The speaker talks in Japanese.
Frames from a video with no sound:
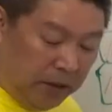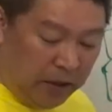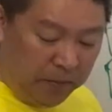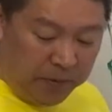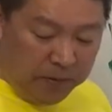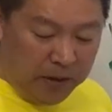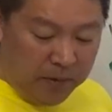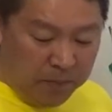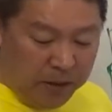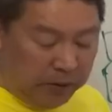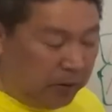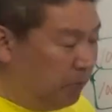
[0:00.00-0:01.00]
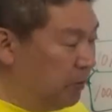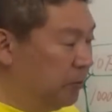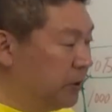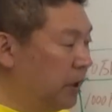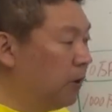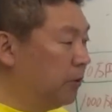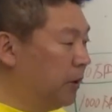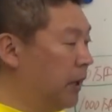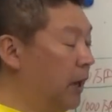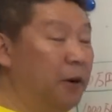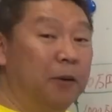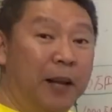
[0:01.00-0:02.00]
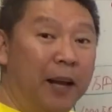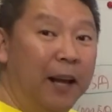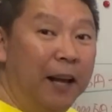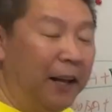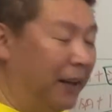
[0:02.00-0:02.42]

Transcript: テレビの販売とか僕もしたことがないので